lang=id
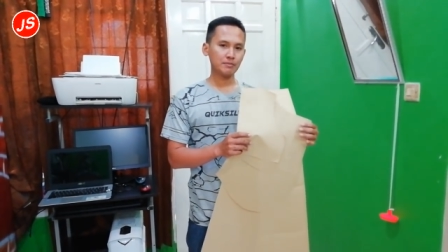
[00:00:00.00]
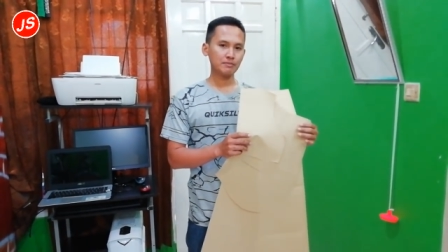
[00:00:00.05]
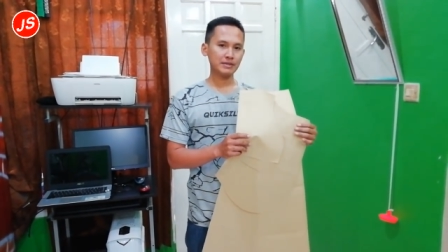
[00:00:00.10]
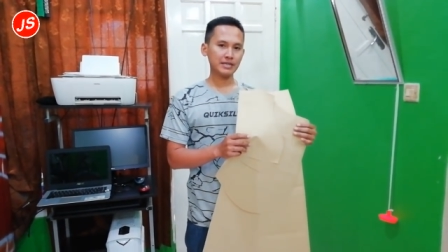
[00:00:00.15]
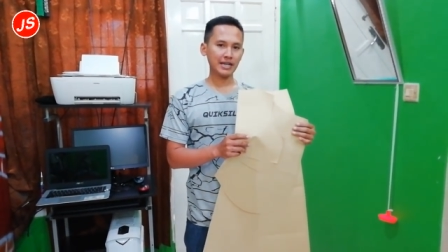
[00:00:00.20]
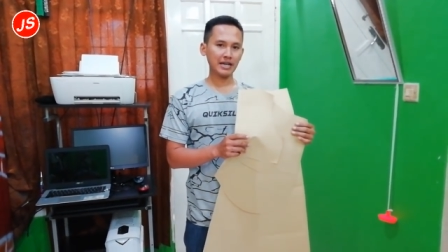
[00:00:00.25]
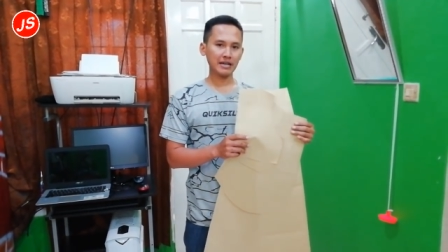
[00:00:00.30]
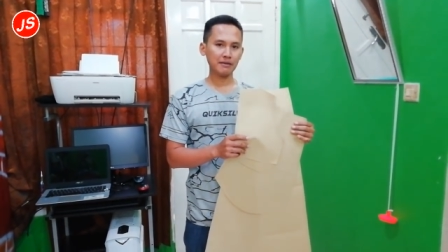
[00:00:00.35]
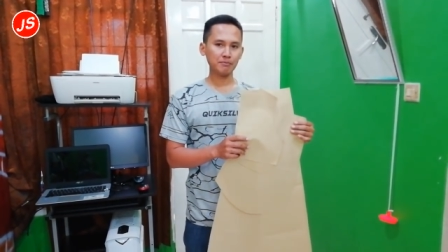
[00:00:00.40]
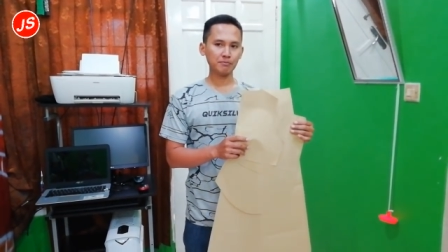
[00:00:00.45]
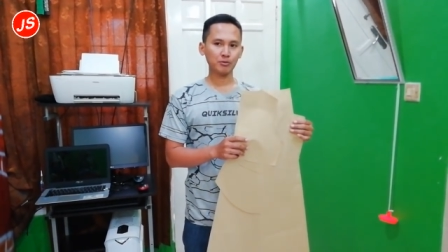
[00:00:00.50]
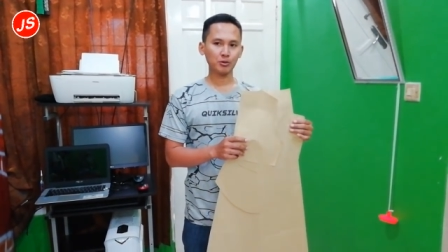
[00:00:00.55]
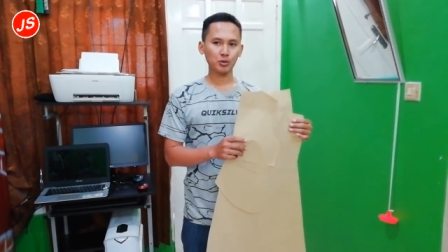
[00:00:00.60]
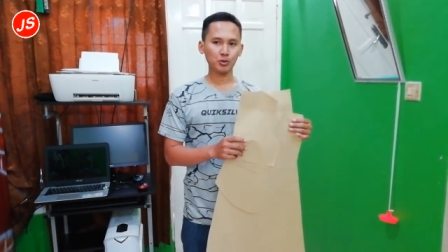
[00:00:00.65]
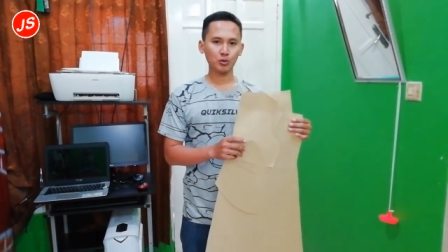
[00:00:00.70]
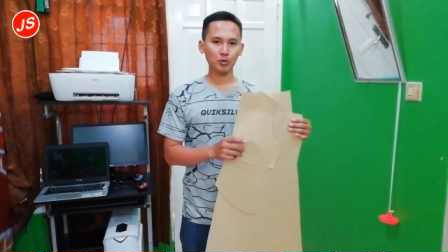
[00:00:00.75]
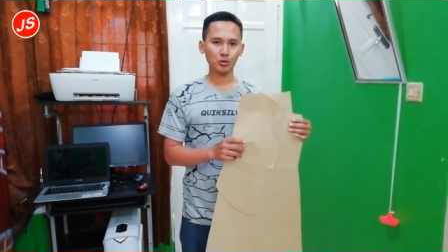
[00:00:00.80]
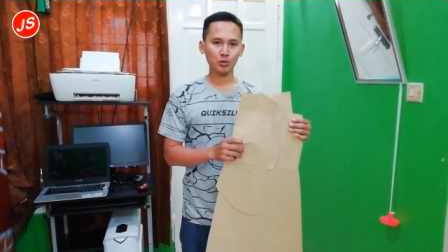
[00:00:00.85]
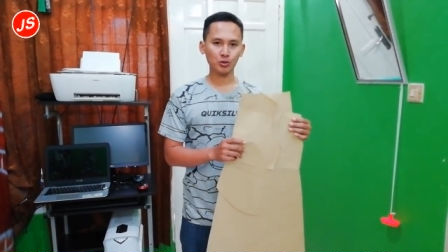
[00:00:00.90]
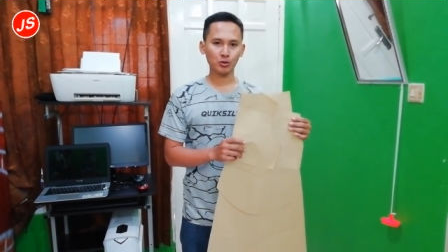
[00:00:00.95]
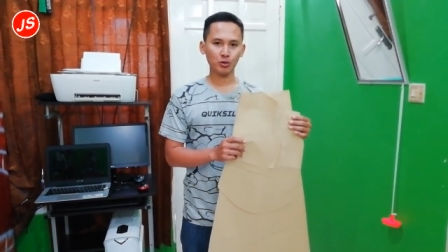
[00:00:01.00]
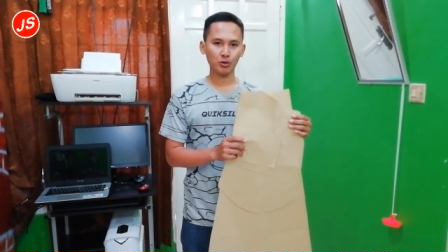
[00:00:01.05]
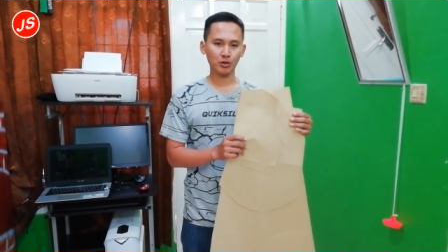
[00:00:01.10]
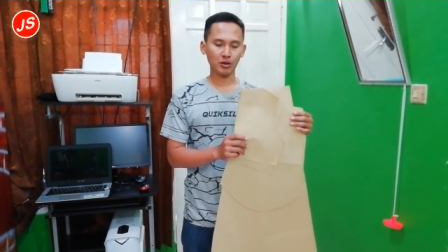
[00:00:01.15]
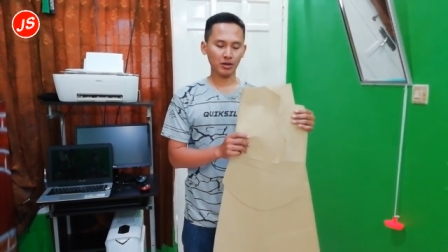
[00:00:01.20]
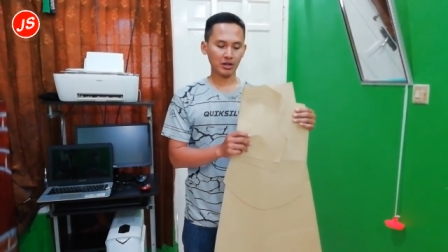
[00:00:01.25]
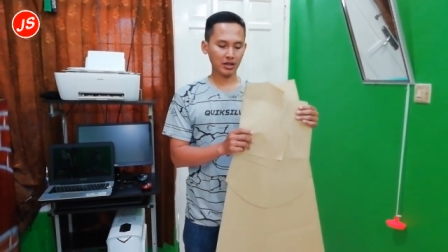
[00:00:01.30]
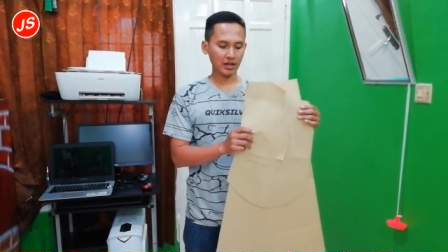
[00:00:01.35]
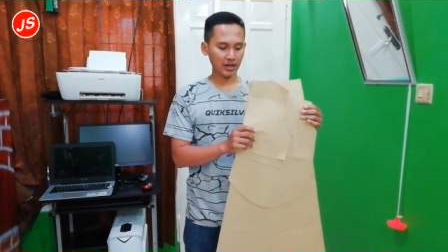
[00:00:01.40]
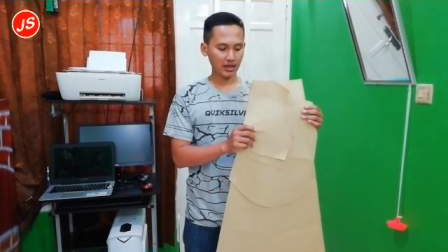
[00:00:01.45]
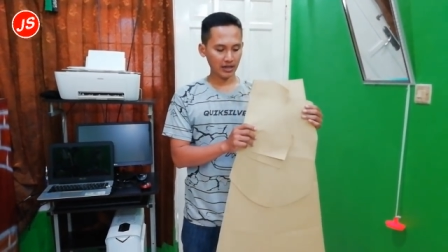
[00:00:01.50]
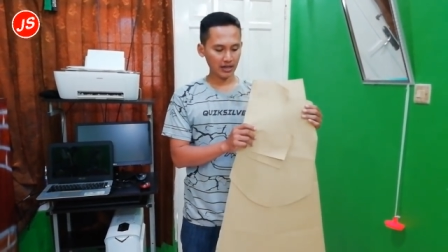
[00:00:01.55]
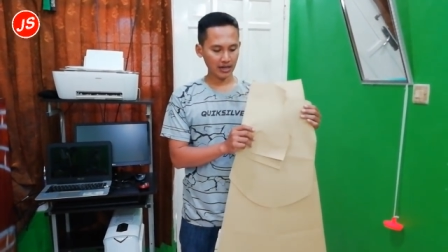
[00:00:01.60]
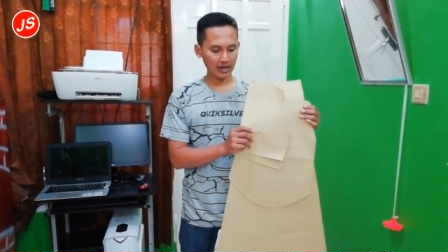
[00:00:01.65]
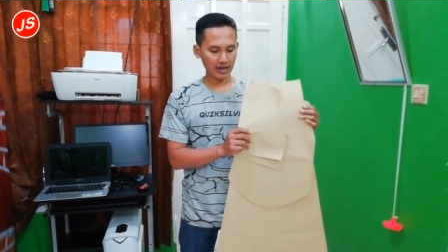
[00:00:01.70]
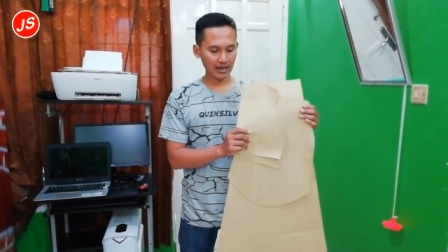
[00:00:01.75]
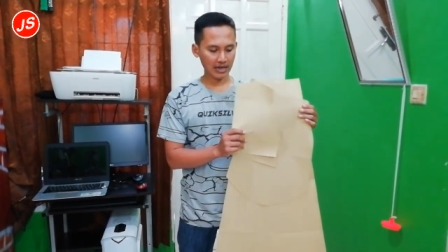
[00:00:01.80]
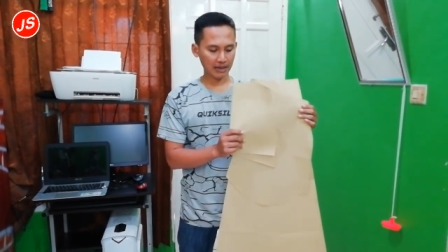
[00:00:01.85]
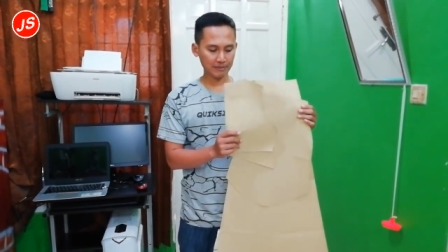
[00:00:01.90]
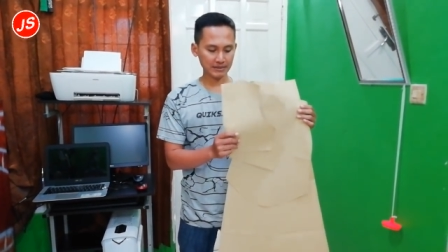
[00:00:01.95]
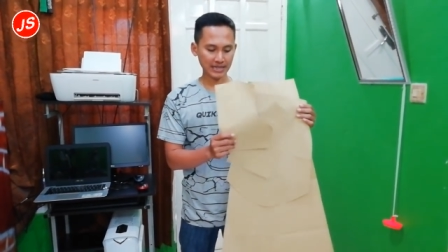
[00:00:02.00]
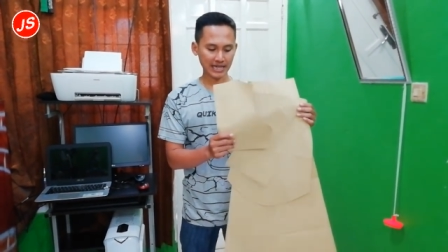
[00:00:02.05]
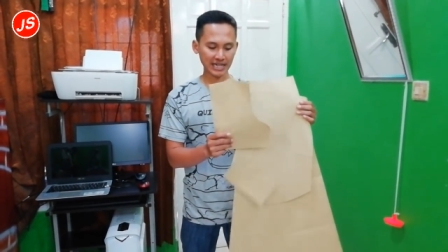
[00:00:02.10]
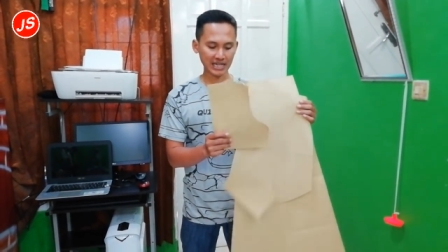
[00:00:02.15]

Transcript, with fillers: misalkan butuh untuk gamis